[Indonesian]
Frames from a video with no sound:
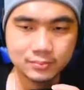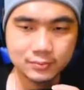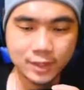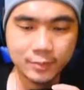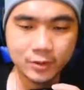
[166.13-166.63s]

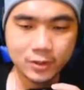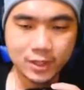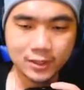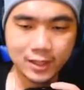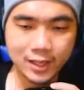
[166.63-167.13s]
Tapi kok
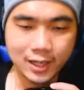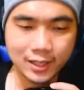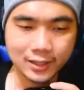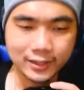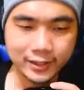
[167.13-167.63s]
rada
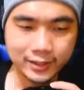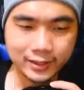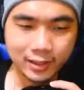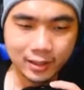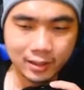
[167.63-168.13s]
lag-lag dikit
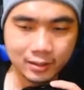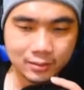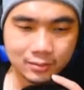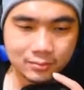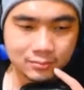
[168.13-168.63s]
ya.
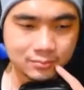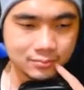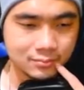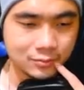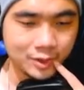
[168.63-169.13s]

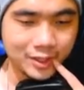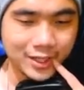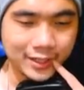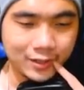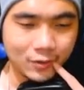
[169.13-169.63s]
Mungkin
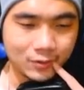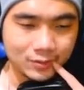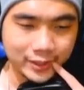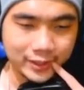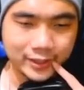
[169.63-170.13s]
lagi
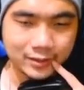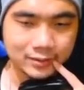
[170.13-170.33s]
loading ya.